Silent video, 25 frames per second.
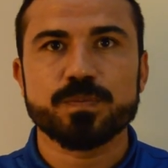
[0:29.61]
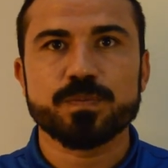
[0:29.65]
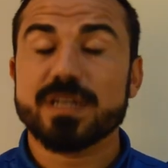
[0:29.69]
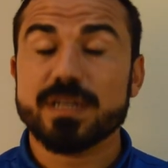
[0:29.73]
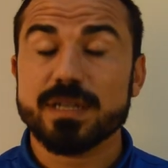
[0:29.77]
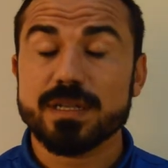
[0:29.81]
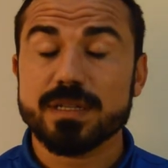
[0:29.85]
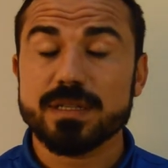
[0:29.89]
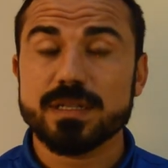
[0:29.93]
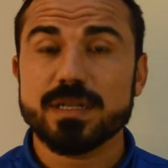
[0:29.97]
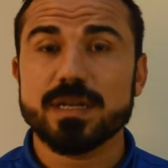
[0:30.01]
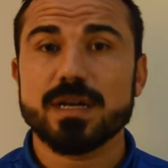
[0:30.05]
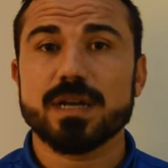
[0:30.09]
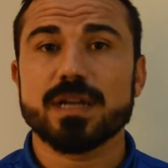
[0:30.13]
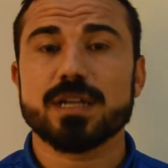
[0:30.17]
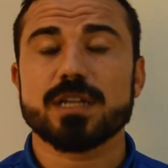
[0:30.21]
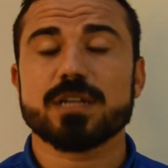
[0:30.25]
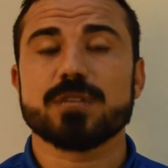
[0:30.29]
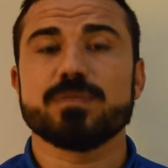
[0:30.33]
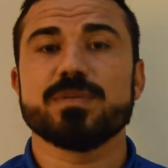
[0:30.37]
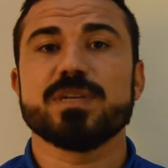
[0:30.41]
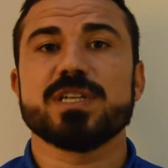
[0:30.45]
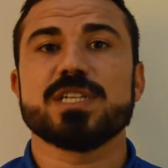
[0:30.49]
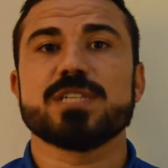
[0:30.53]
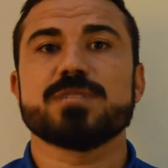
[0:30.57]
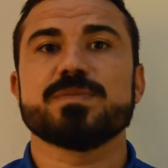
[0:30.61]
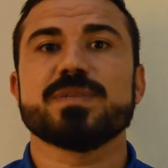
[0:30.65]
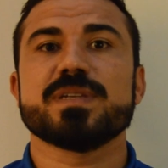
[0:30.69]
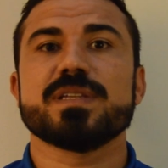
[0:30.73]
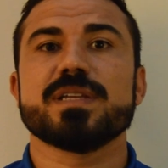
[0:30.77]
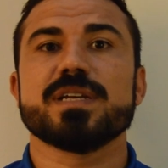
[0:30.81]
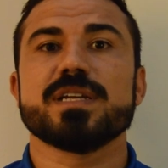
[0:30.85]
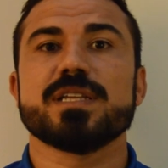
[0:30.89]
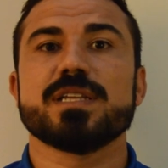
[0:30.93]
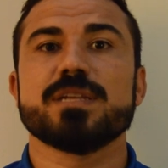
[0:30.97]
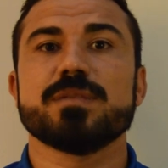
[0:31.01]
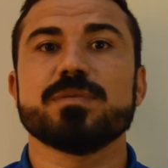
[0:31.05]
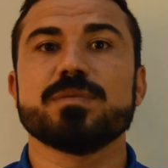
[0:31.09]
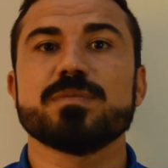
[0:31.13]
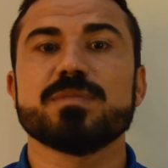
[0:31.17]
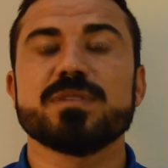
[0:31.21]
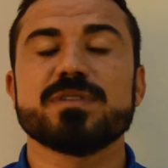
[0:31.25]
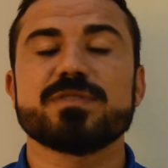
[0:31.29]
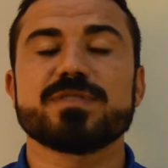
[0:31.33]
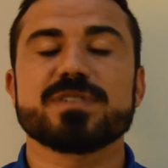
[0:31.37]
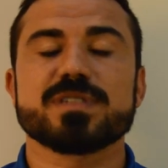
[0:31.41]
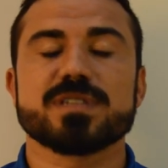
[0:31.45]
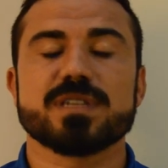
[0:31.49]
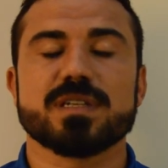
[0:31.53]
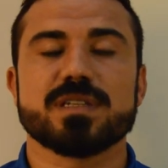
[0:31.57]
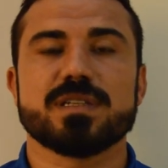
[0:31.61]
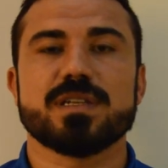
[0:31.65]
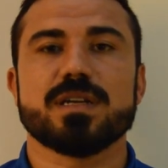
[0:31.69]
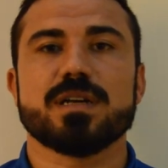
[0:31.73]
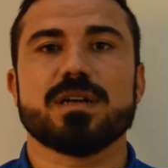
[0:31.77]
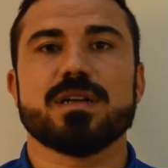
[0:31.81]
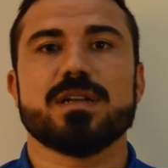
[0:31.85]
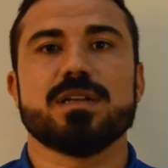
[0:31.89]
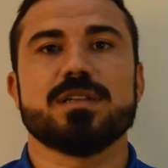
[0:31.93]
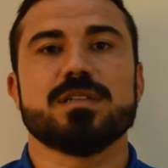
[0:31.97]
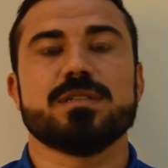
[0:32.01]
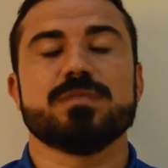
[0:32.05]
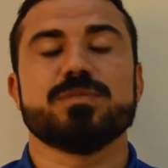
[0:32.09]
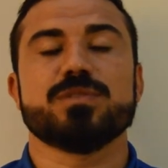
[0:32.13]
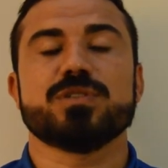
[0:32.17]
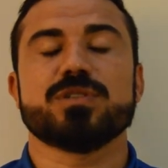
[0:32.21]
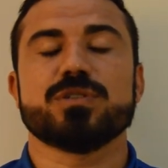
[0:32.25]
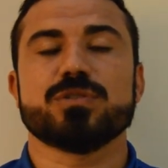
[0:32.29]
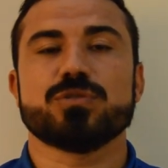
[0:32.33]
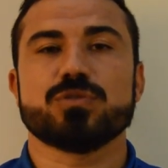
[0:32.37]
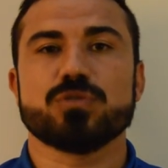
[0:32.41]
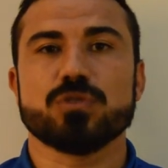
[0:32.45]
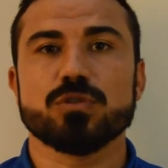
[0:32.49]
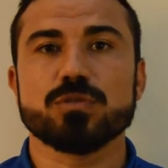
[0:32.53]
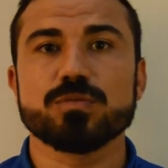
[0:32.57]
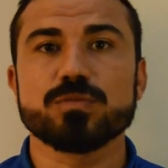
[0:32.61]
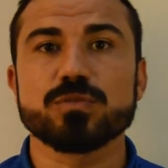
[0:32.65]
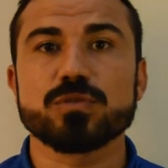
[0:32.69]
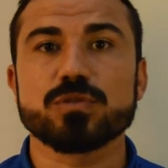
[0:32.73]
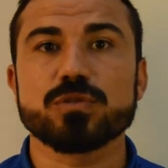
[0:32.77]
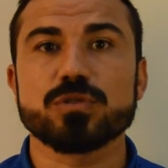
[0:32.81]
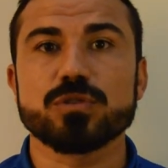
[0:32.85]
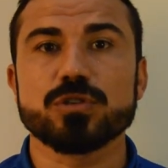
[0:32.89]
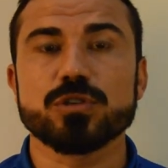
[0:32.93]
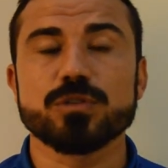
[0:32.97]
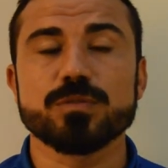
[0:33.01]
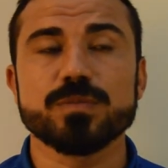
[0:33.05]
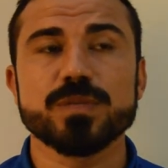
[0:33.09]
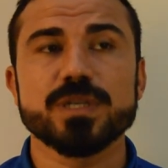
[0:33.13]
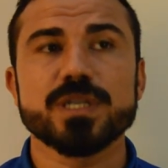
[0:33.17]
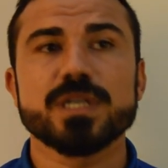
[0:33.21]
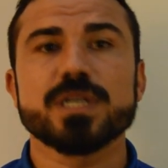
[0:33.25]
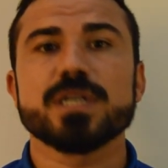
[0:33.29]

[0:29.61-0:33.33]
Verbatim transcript: Kendi halkıma hizmet edebilme fırsatı yakaladığım için çok mutluyum.